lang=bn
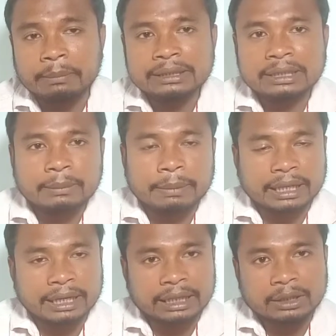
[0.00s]
ইমার্জেন্সি
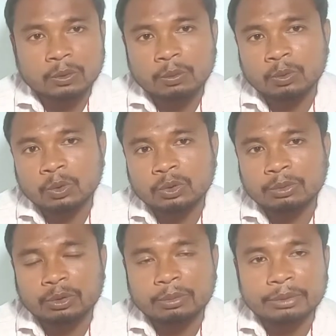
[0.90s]
ব্যথার ক্ষেত্রে খুব
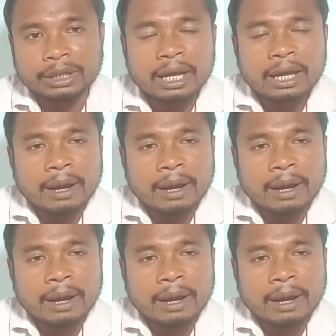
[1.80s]
গুরুত্বপূর্ণ ভূমিকা